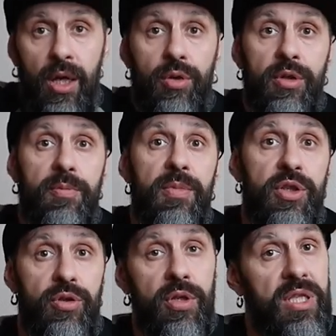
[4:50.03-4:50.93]
То есть мы
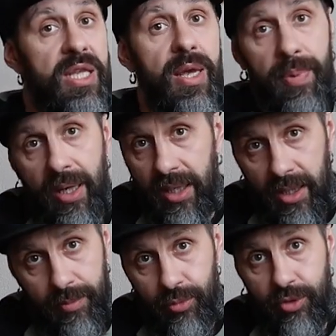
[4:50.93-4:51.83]
еще не
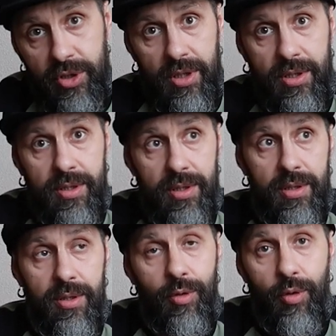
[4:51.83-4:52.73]
покрыли бюджет
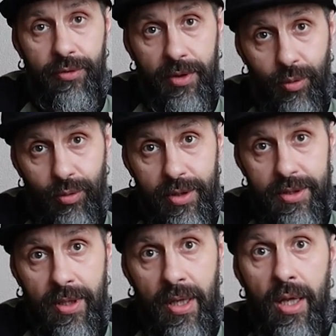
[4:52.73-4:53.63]
э, кофе на улице.